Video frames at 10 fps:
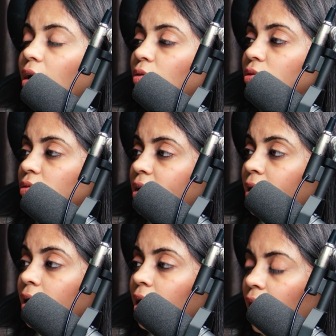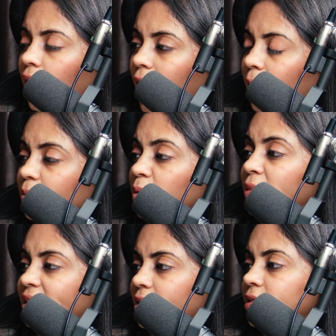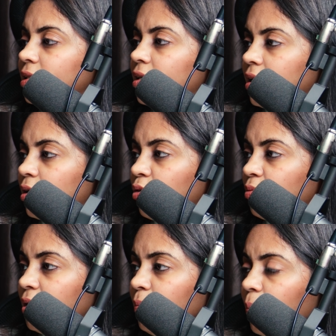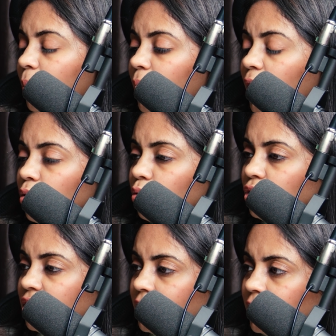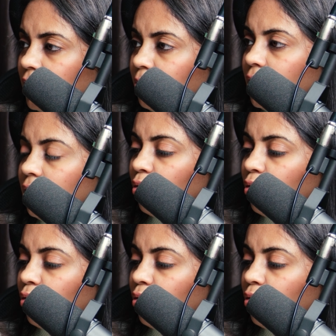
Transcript: अकाउंट होता है आपने बिजनेस करना है कोई भी तो जितनी भी